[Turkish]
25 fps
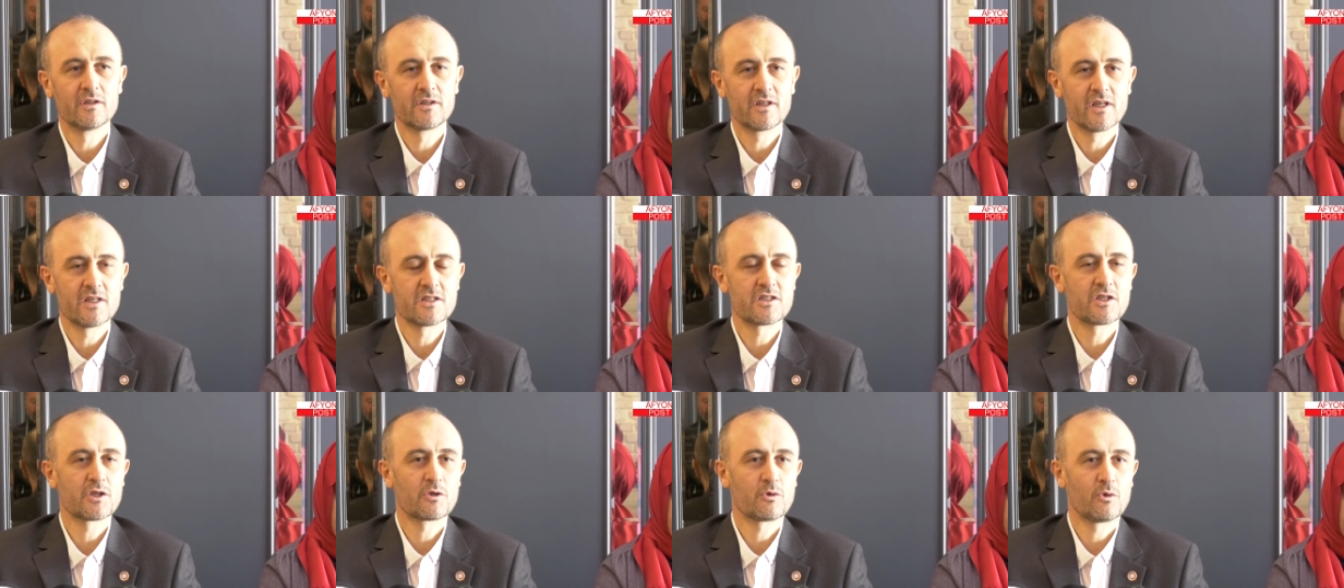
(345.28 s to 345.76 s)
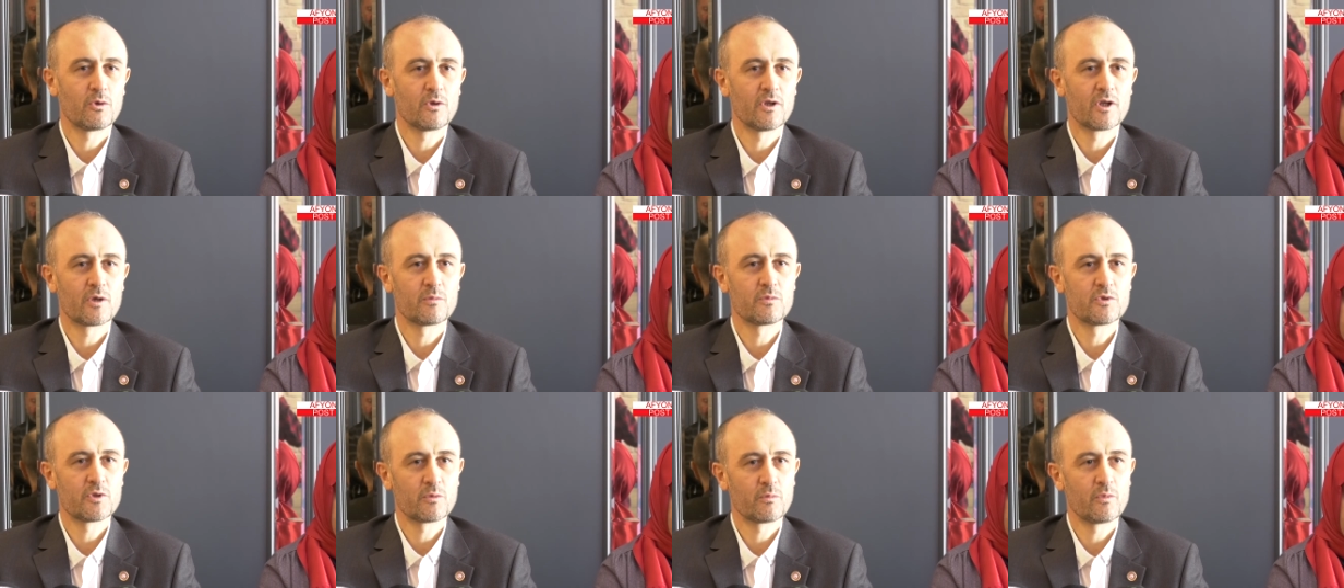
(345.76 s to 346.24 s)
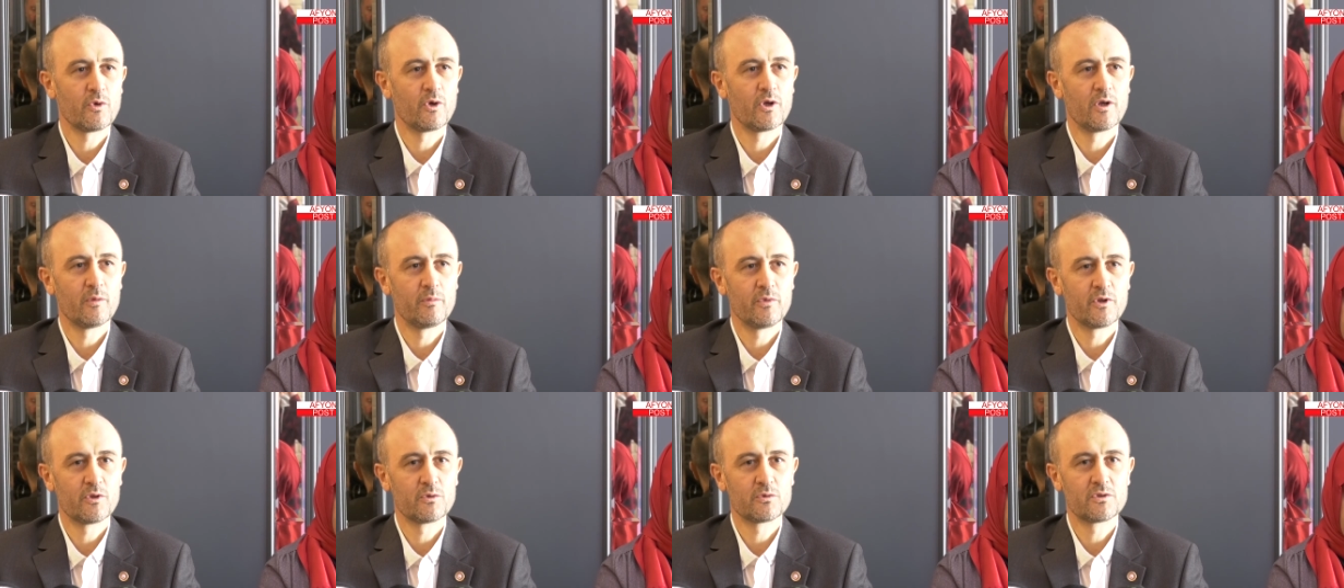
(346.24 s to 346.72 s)
gençlik kollarımızın
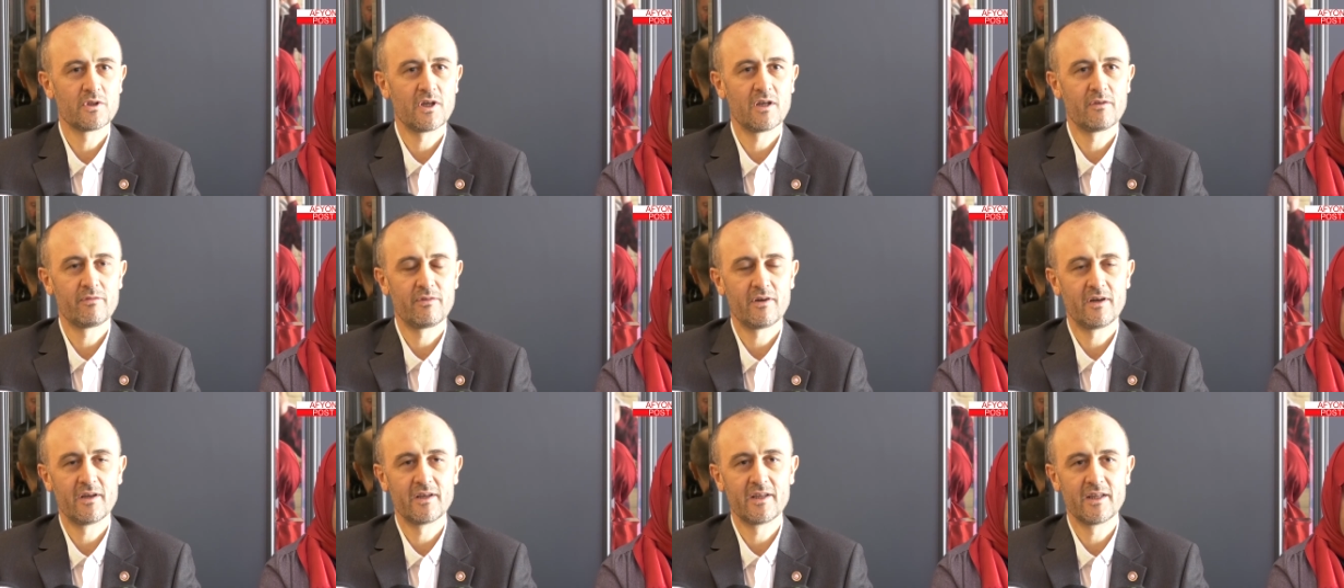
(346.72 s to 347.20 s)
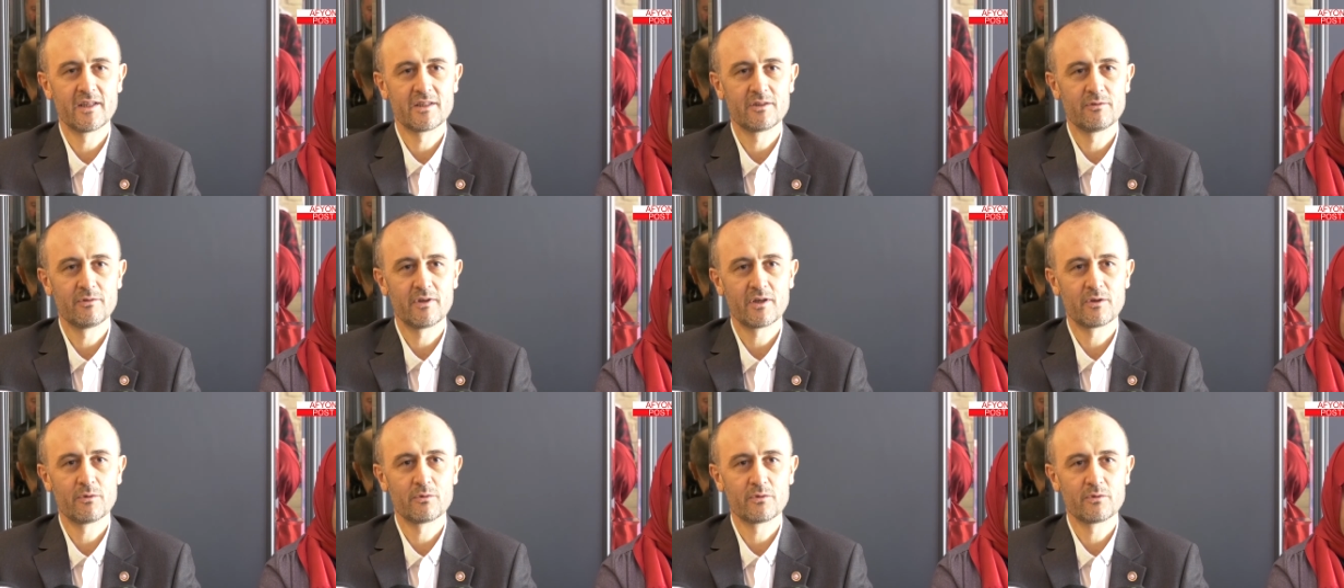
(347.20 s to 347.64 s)
böyle bir güzel faaliyeti var.